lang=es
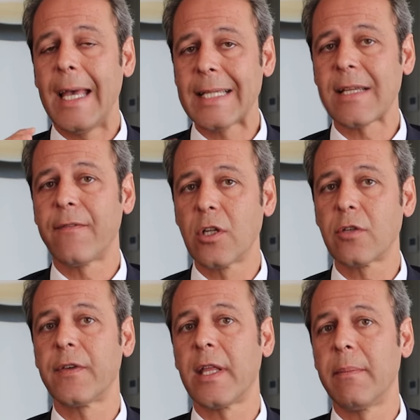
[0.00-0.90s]
Esa
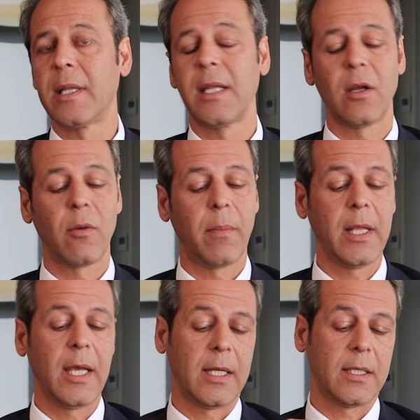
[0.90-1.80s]
filosofía de invertir en
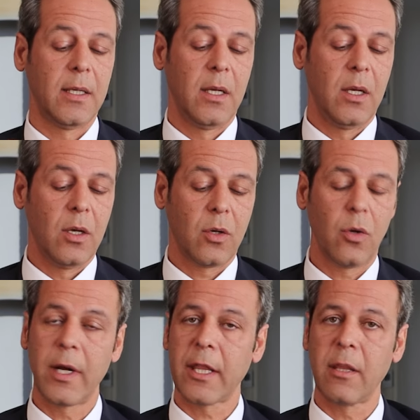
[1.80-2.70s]
compañías
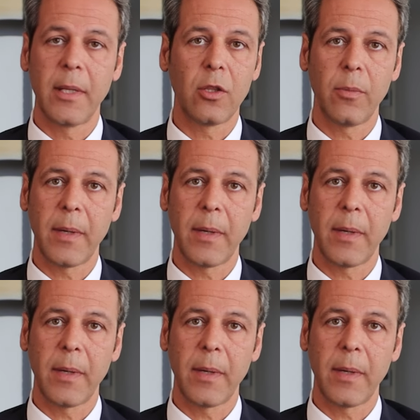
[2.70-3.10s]
con crecimiento